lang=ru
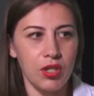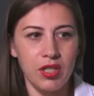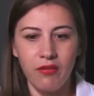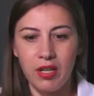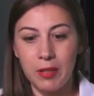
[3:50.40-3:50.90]

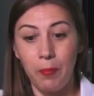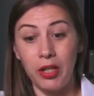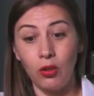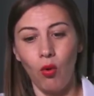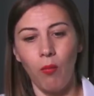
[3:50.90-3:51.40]
оставалось.
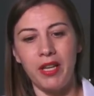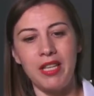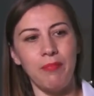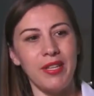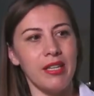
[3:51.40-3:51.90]
Потом Потом они
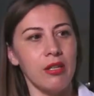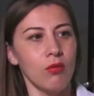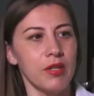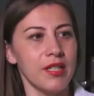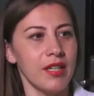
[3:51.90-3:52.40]

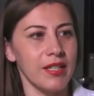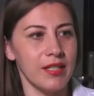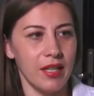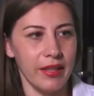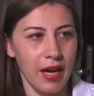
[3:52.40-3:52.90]
перекинулись на
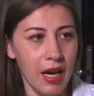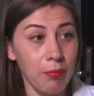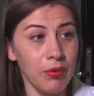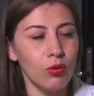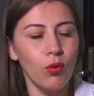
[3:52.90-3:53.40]

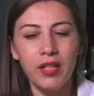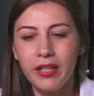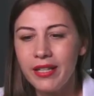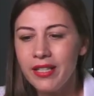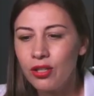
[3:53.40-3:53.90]
Краснодар только
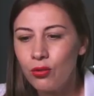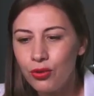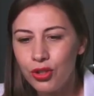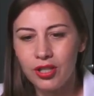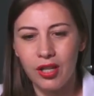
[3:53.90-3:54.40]

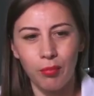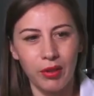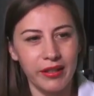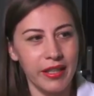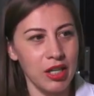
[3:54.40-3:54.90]
исключительно
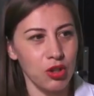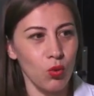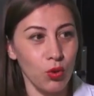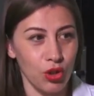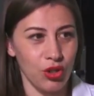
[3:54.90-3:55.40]
благодаря
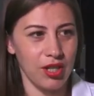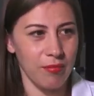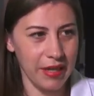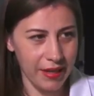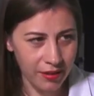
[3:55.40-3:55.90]
сочинским
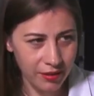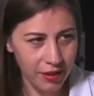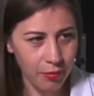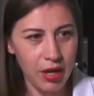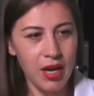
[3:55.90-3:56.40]

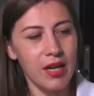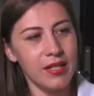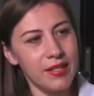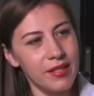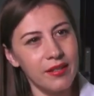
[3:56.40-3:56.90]
риэлторам с
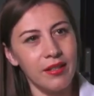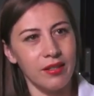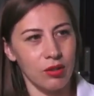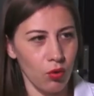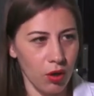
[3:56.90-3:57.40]
цены
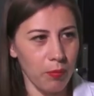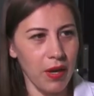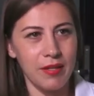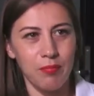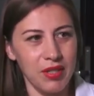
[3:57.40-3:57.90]

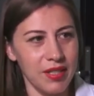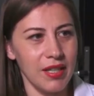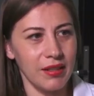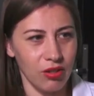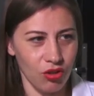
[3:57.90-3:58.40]

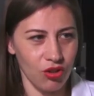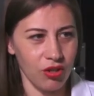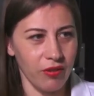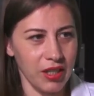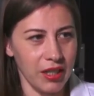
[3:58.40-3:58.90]
45-50 тысяч за
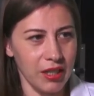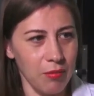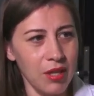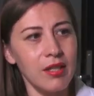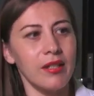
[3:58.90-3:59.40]
квадратный
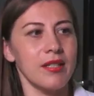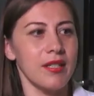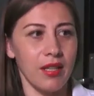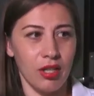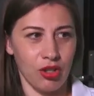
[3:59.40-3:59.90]
метр.
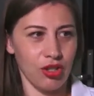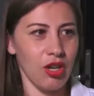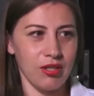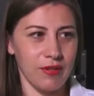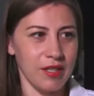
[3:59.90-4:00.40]
Краснодар
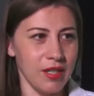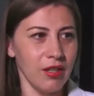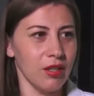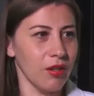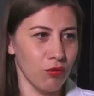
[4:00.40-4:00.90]
сейчас взлетел
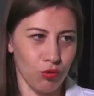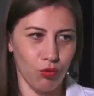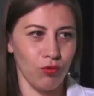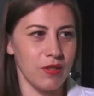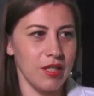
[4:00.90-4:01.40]
до того, что
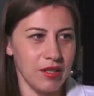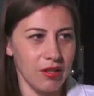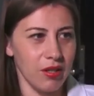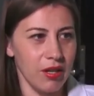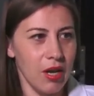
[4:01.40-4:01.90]
да, он взлетел.
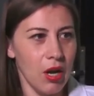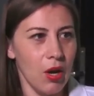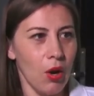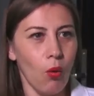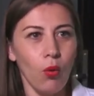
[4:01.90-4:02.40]
До 100 с
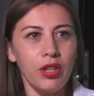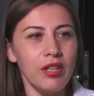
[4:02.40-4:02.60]
лишним. Он